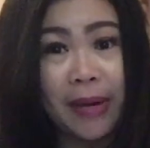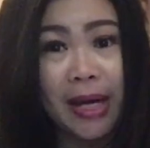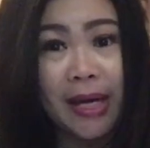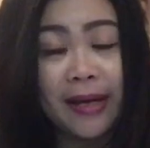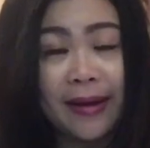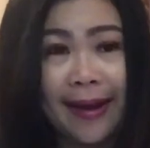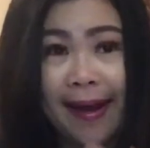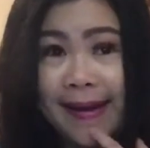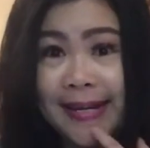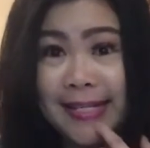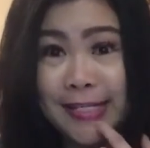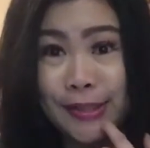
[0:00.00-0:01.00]
my
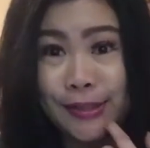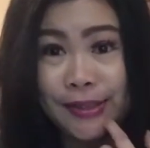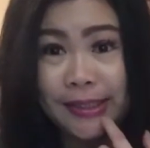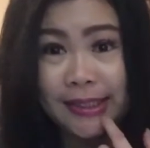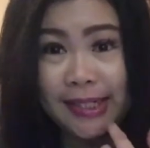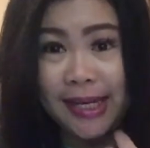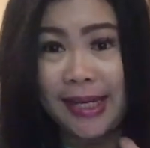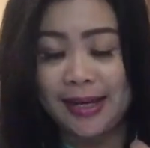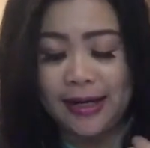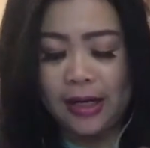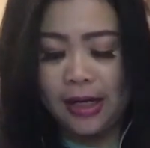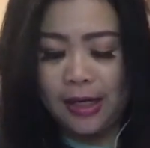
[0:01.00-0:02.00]
reaction.
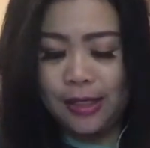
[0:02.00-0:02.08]
Ayan.